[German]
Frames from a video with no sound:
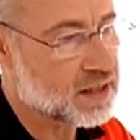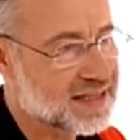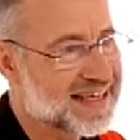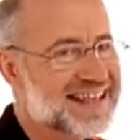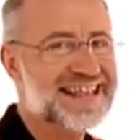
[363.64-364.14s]

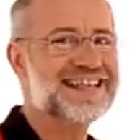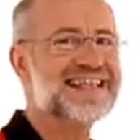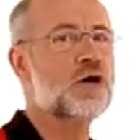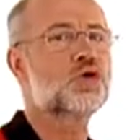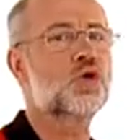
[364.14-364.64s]
sind, dass
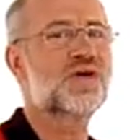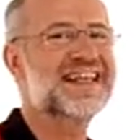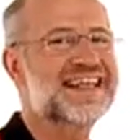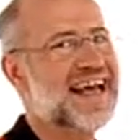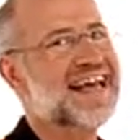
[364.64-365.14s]
es
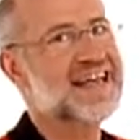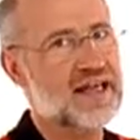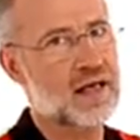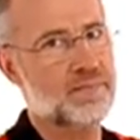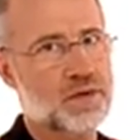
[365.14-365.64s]

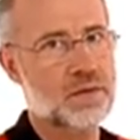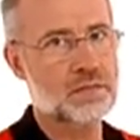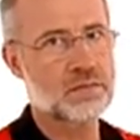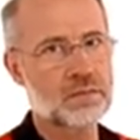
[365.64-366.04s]
Autoritäten gibt,